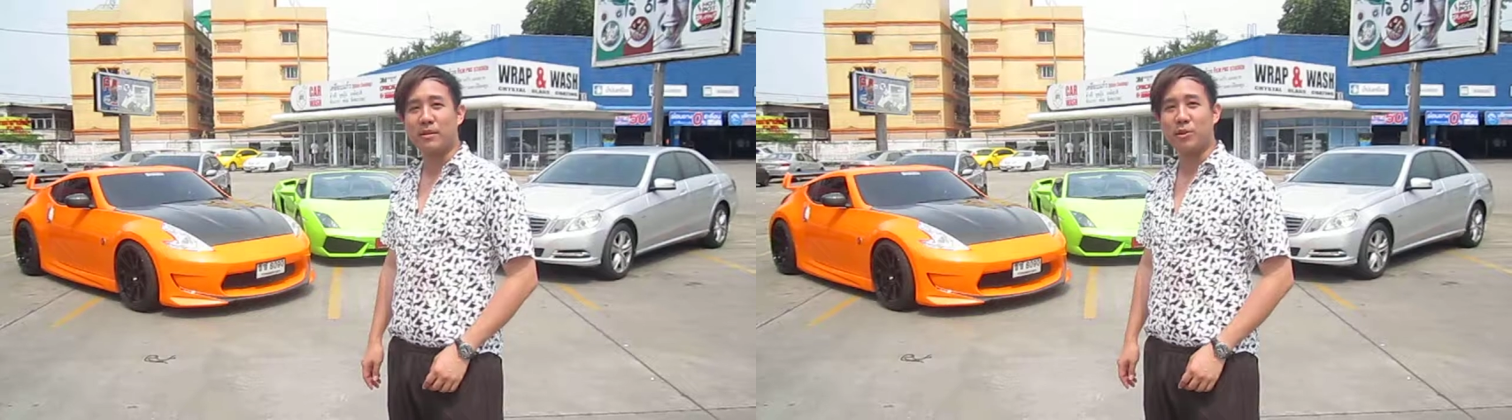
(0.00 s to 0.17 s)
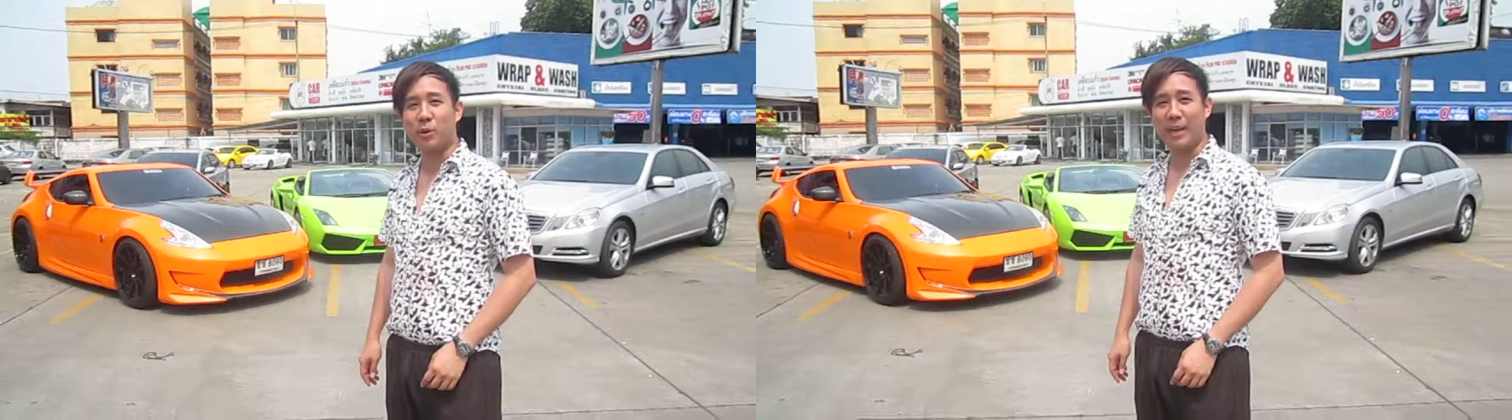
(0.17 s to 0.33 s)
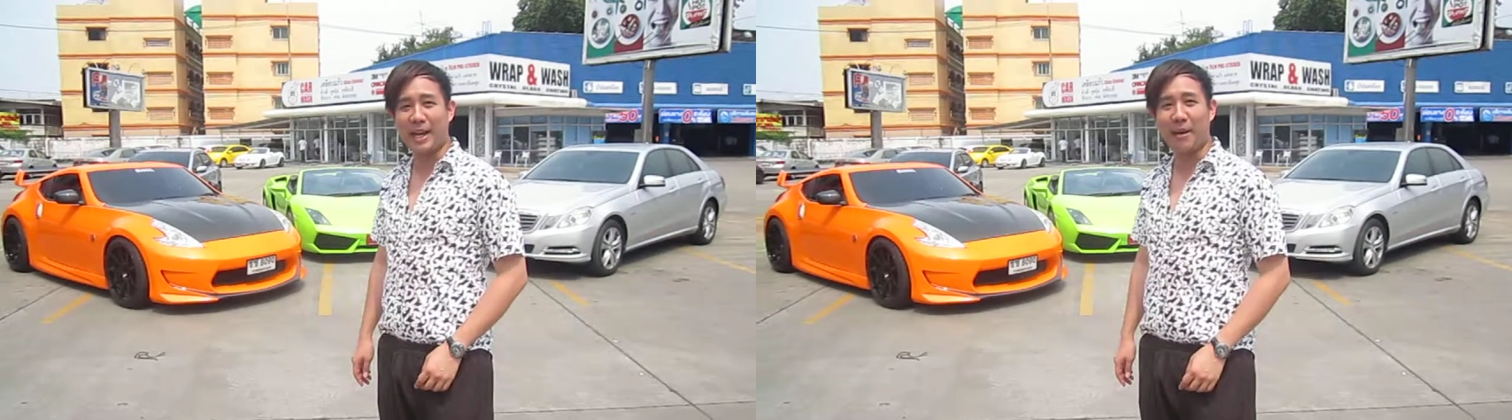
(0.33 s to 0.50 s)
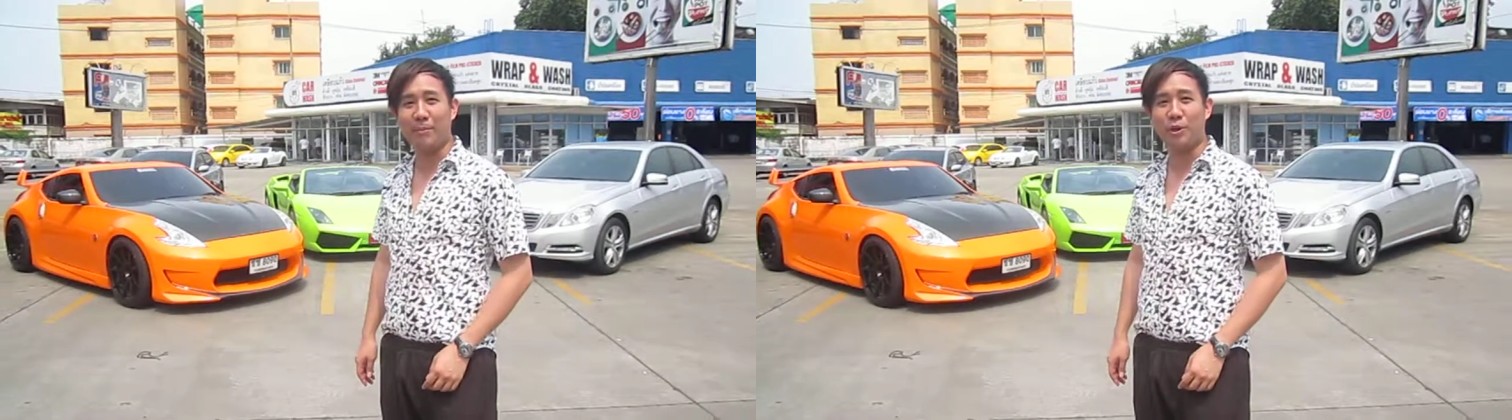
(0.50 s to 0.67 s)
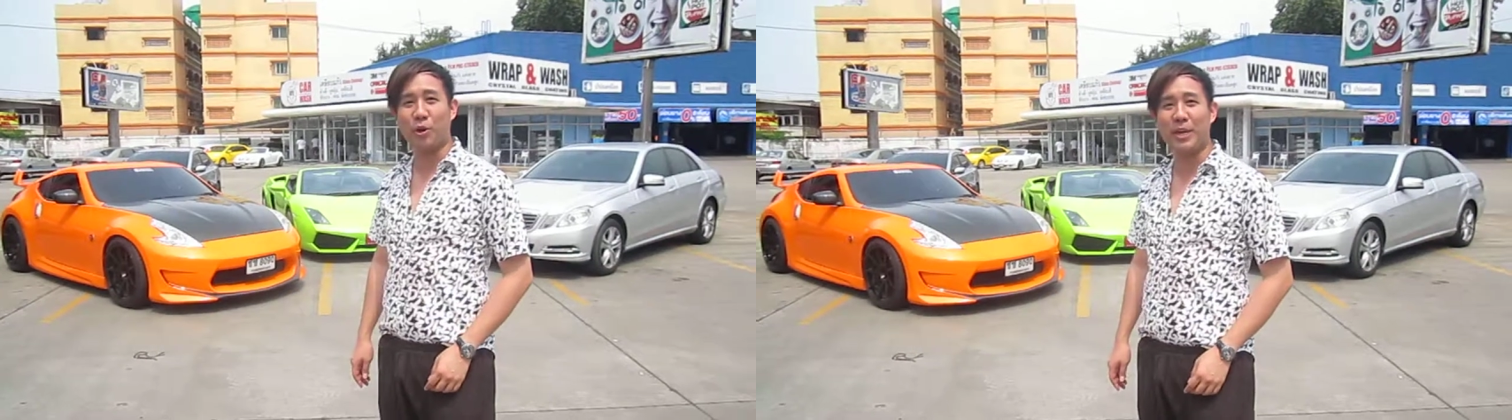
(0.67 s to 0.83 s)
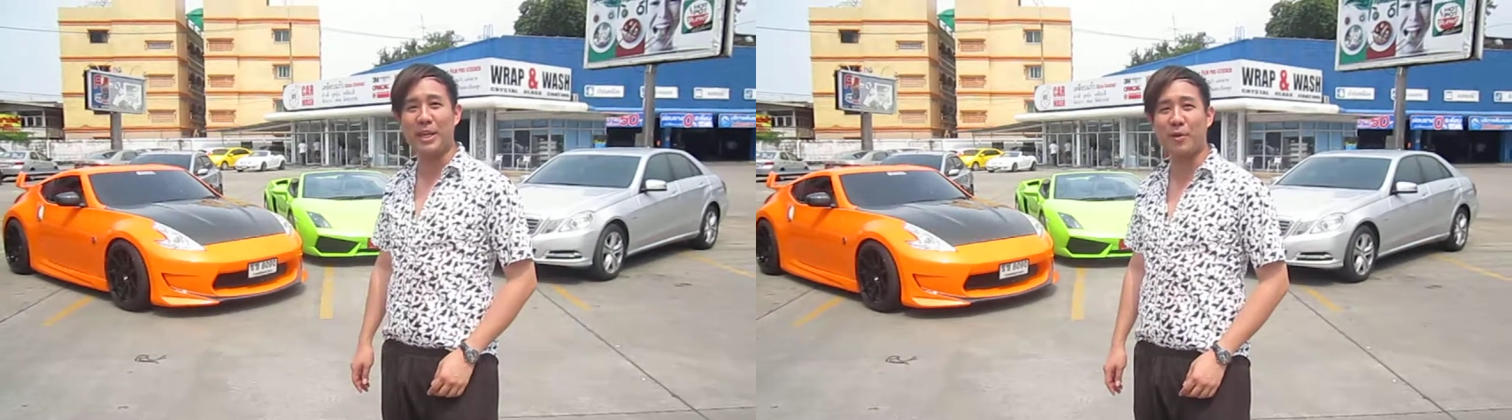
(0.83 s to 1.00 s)
วัสดีครับ
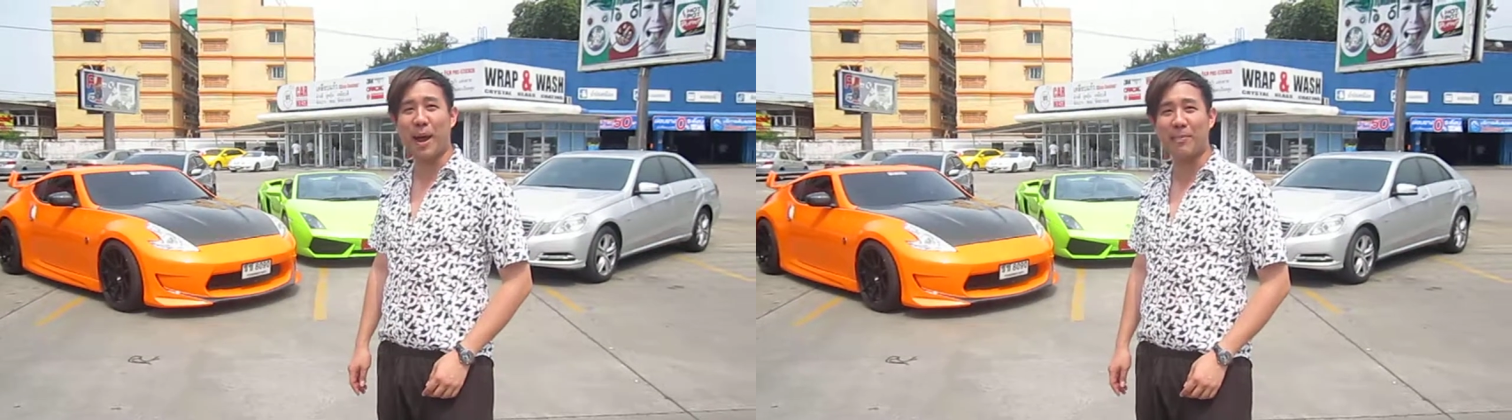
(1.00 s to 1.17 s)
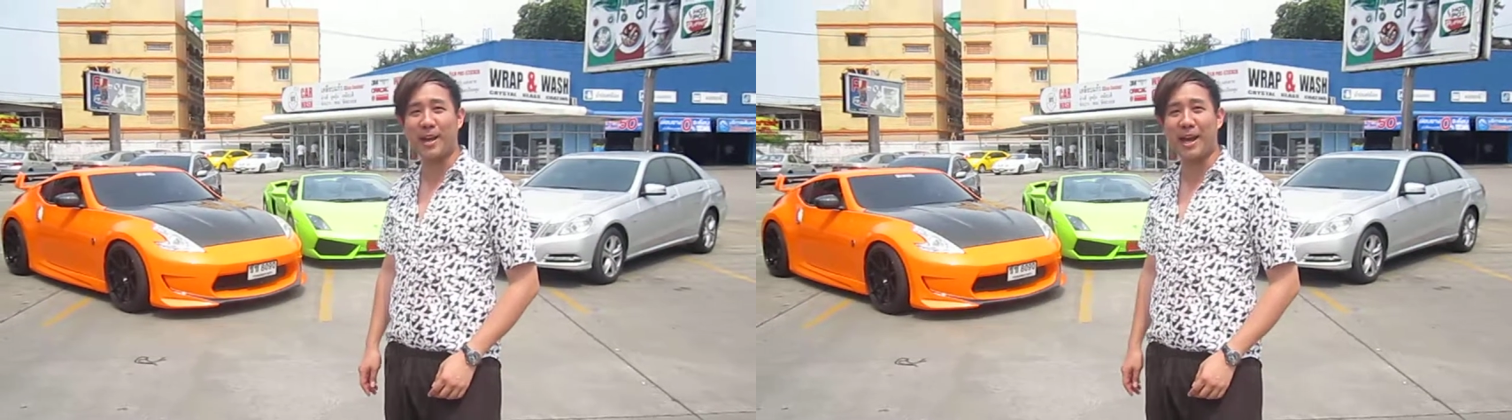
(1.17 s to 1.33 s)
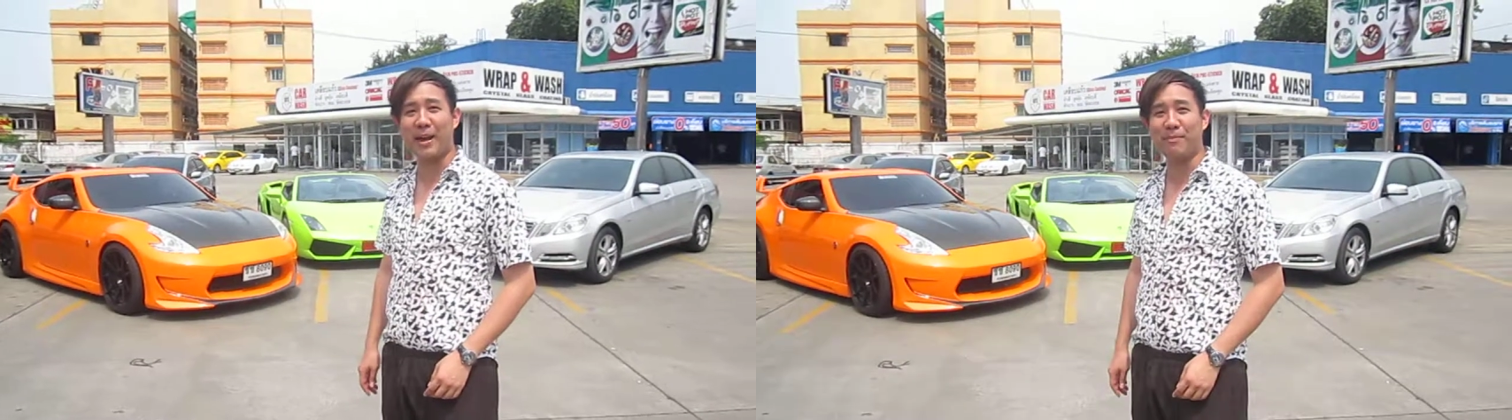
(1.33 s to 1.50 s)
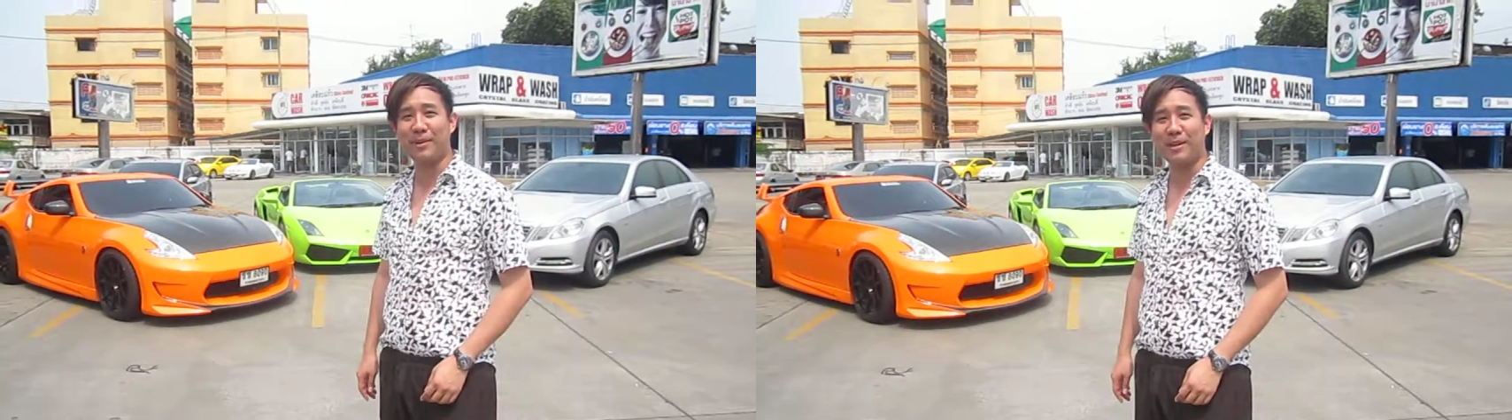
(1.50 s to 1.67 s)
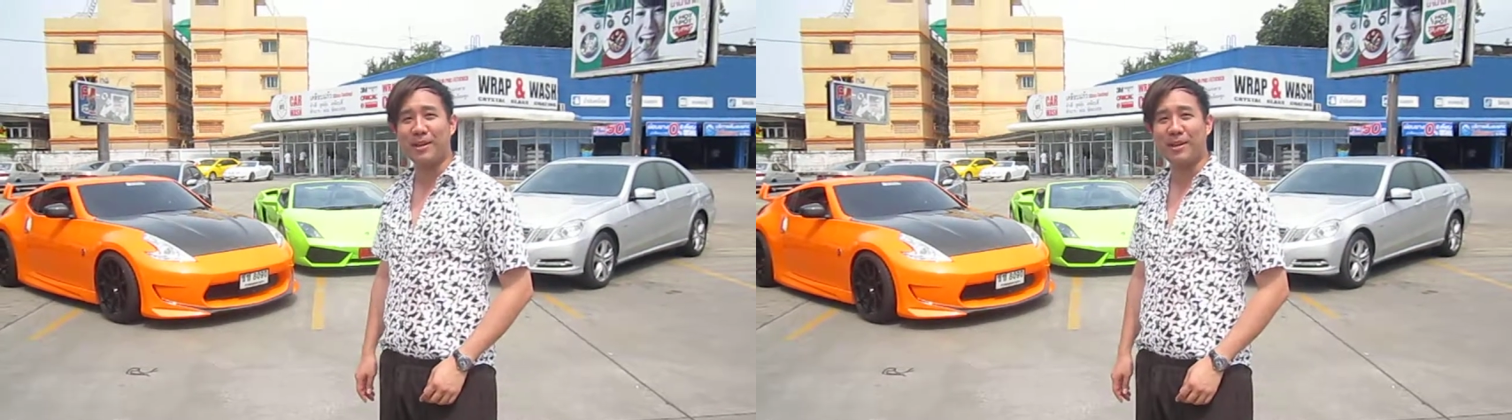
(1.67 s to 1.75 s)
โทนี่แรปนะครับ